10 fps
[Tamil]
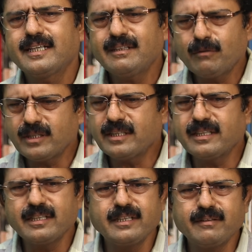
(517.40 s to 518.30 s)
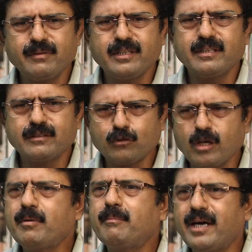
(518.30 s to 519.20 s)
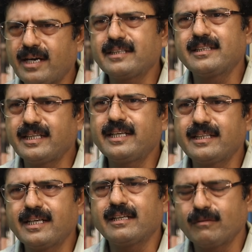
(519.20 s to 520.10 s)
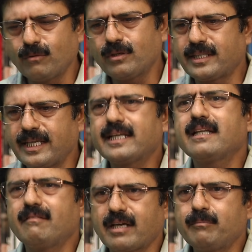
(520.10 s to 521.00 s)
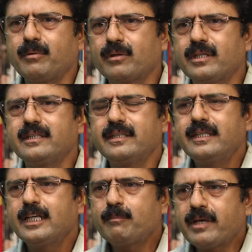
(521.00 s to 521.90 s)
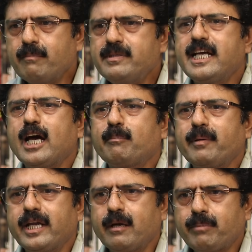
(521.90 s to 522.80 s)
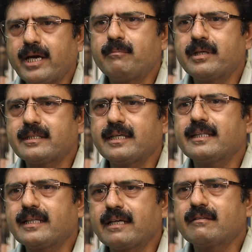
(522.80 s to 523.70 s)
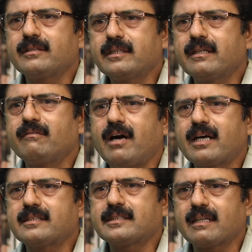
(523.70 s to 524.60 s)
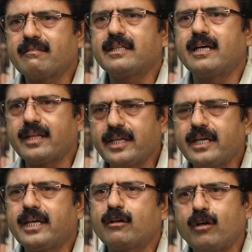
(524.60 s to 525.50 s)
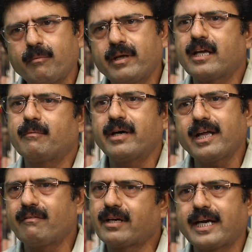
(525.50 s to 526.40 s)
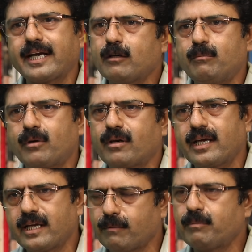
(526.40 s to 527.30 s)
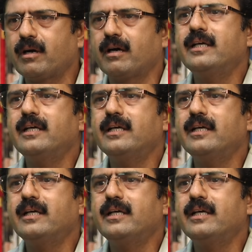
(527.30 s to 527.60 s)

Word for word: அது ஒரு சுலபமாக அது தெரியுதுல்ல உங்களுக்கு தேர்தல் வரப்போகுது இப்போ எம்ஜிஆர் பெயரை பயன்படுத்தினா தனக்கு வந்து இது வாக்கு சதவீதம் அதிகரிக்கும் அப்படிங்கிற மாதிரி அவர் கணக்கு போட்டிருக்காரு இப்போ